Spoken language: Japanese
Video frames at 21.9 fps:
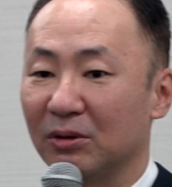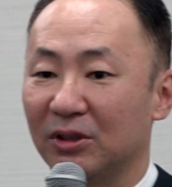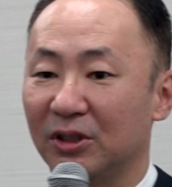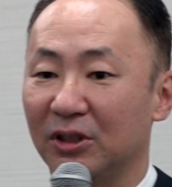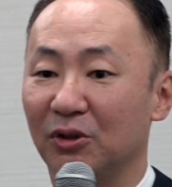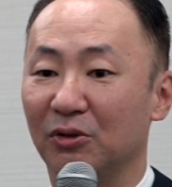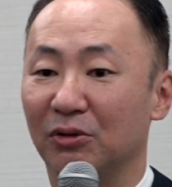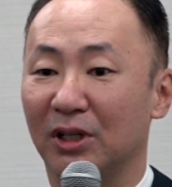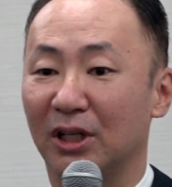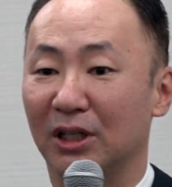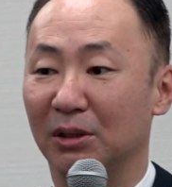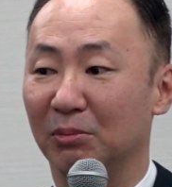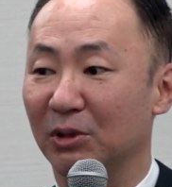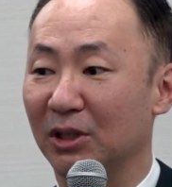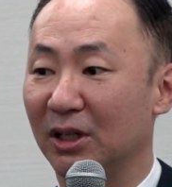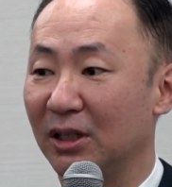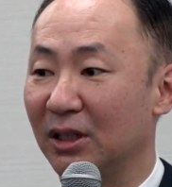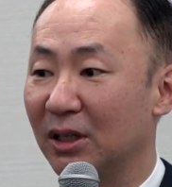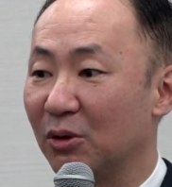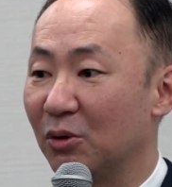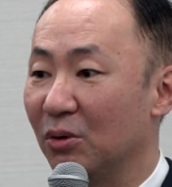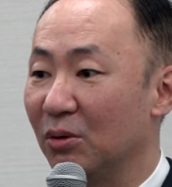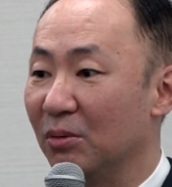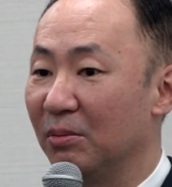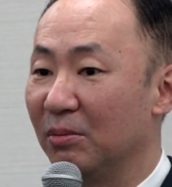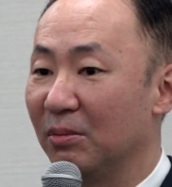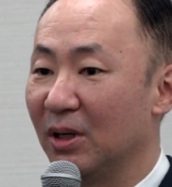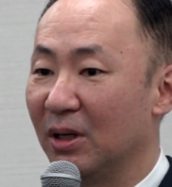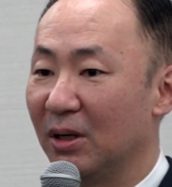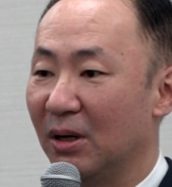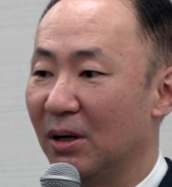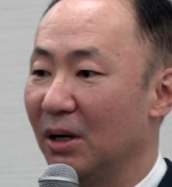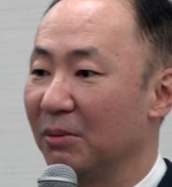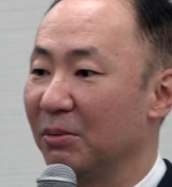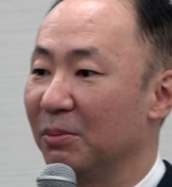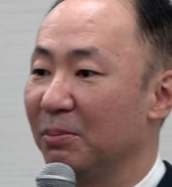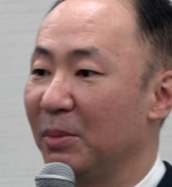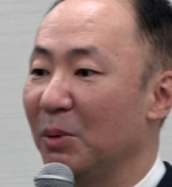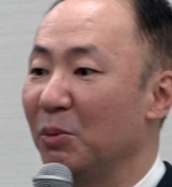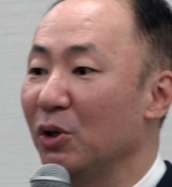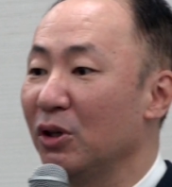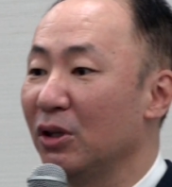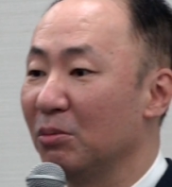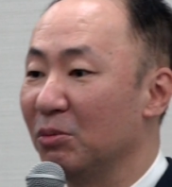日資料何もないんでこうあ
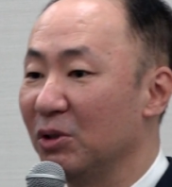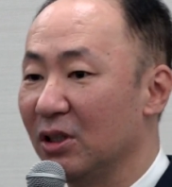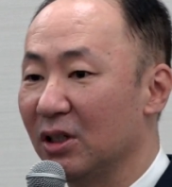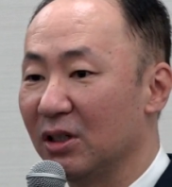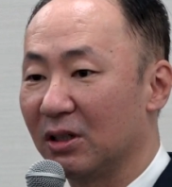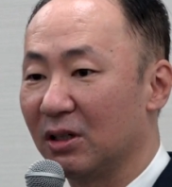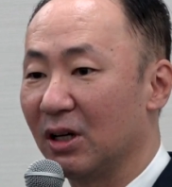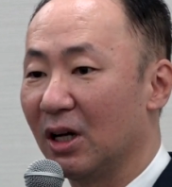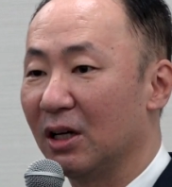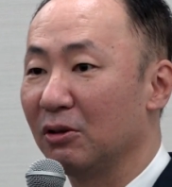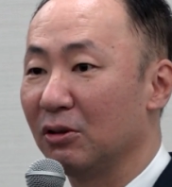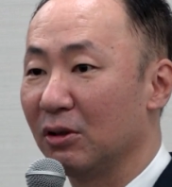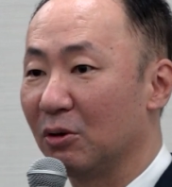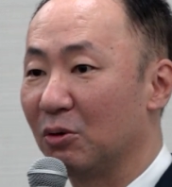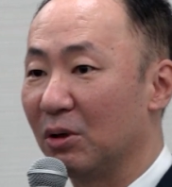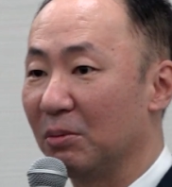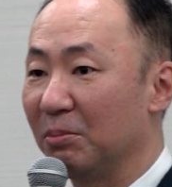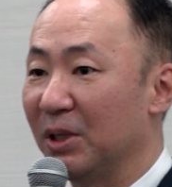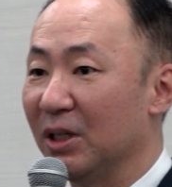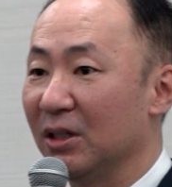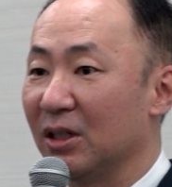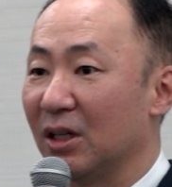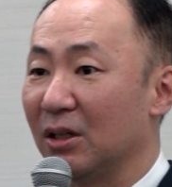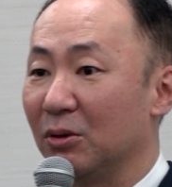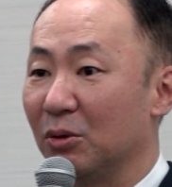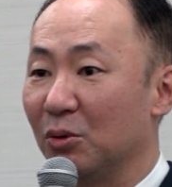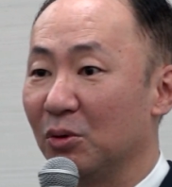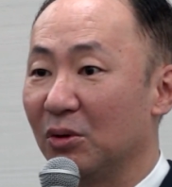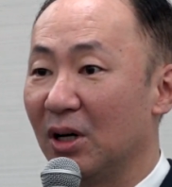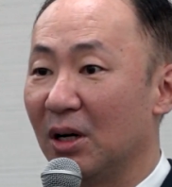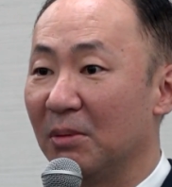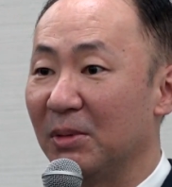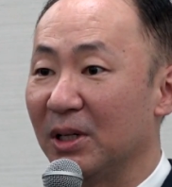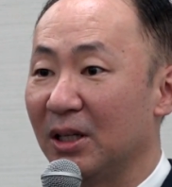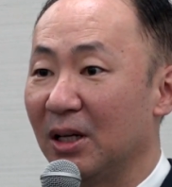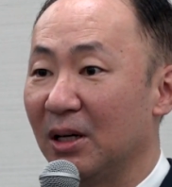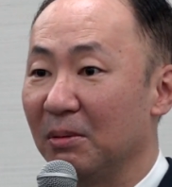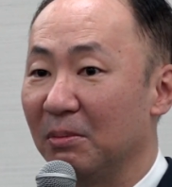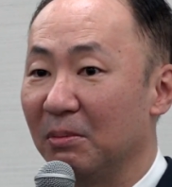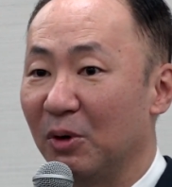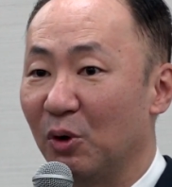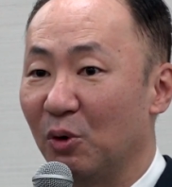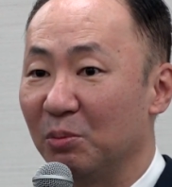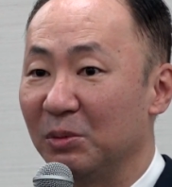メモってもいいですけど後でこれ皆さん動画ま
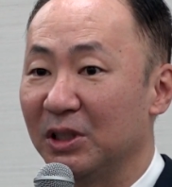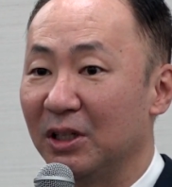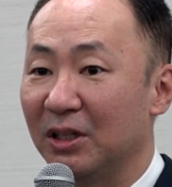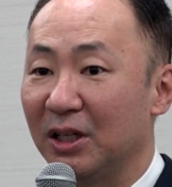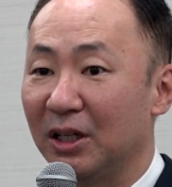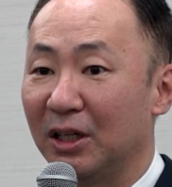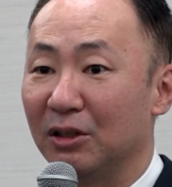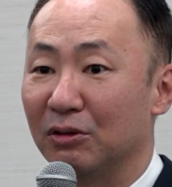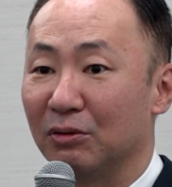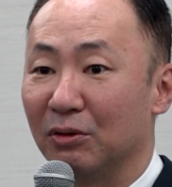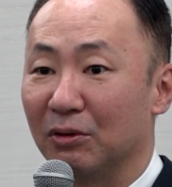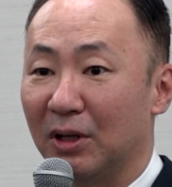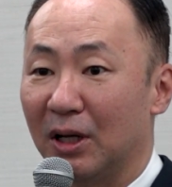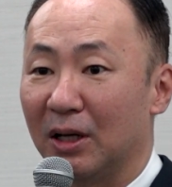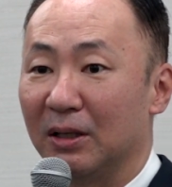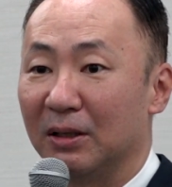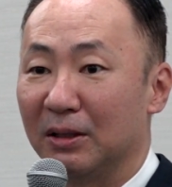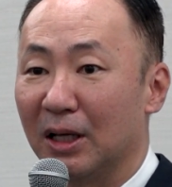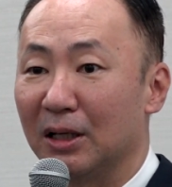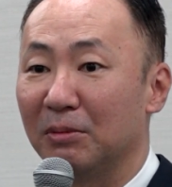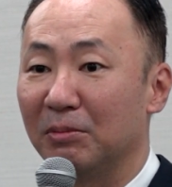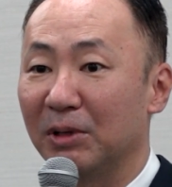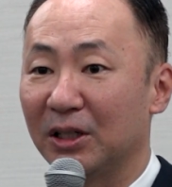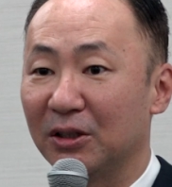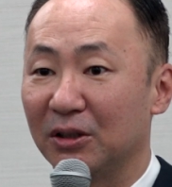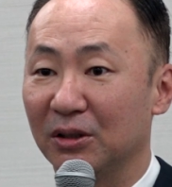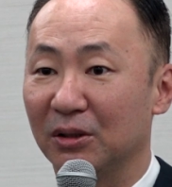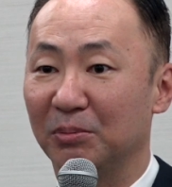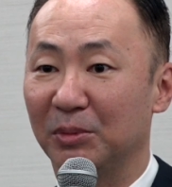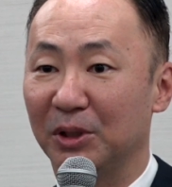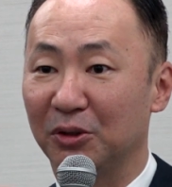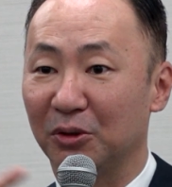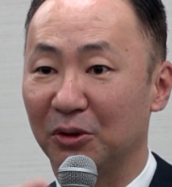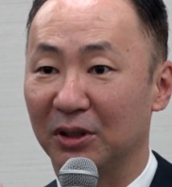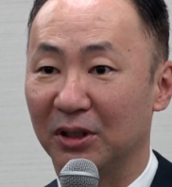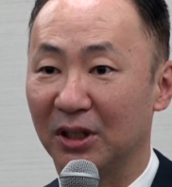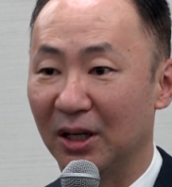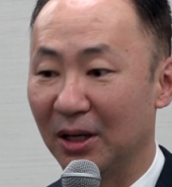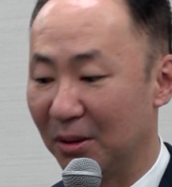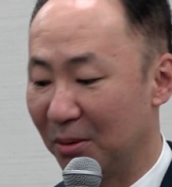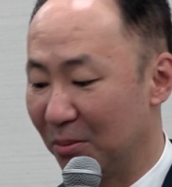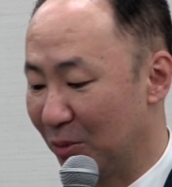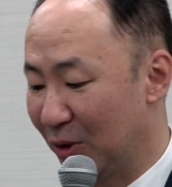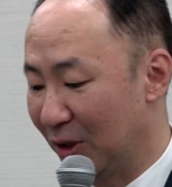たお見せできるのでなるべく見とい
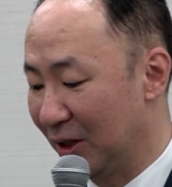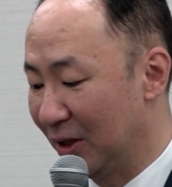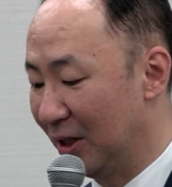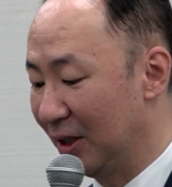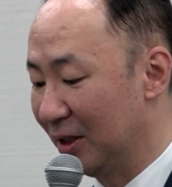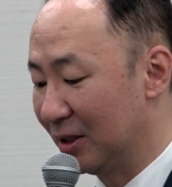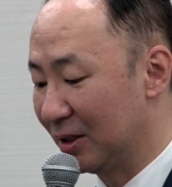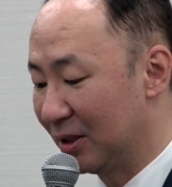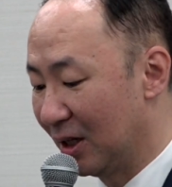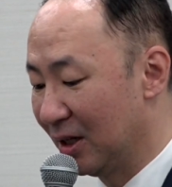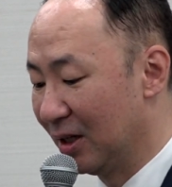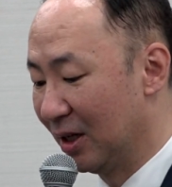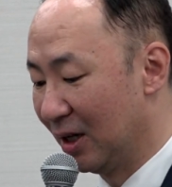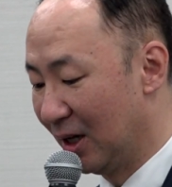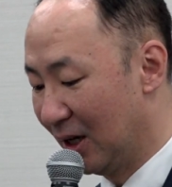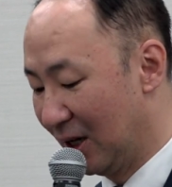てもらっていいですか